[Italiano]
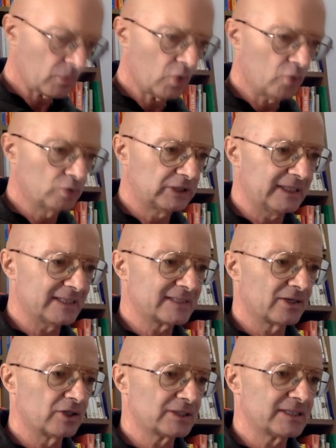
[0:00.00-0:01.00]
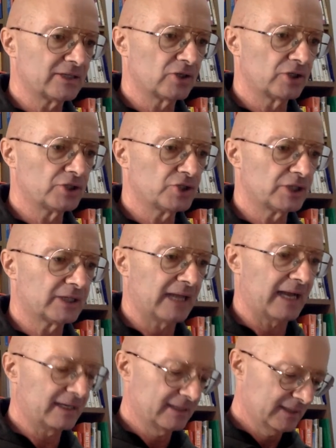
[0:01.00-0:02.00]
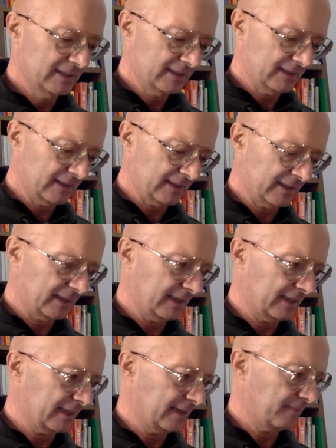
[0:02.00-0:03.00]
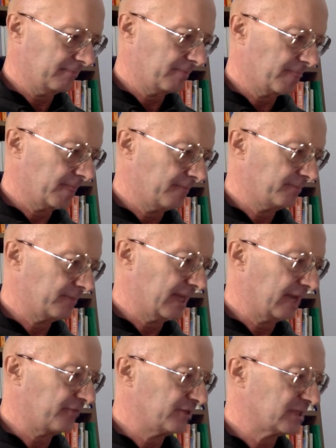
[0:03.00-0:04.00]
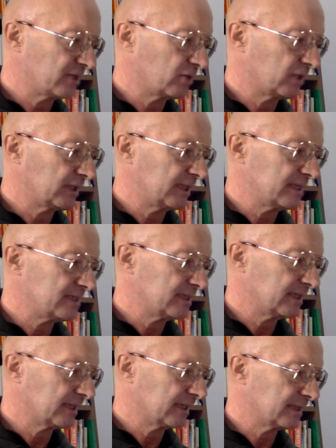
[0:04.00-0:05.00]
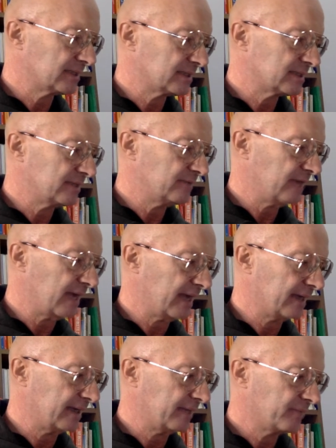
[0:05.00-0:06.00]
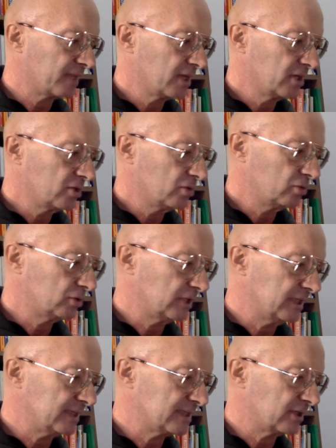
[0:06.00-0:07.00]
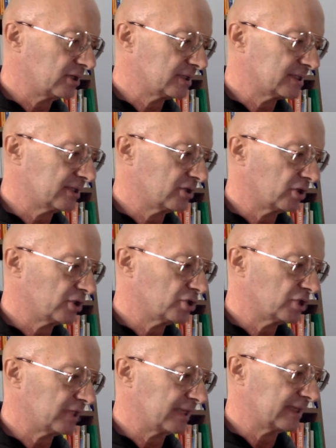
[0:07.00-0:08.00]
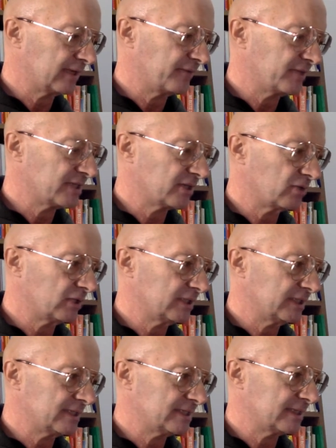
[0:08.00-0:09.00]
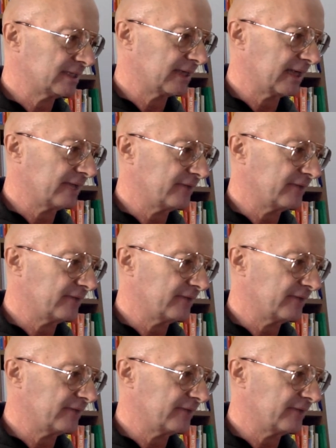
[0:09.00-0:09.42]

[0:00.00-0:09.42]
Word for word: utilizzano la sincronicità Ehm, della fisica quantistica, grazie a Silvana, utilizzano la sincronicità della fisica quantistica e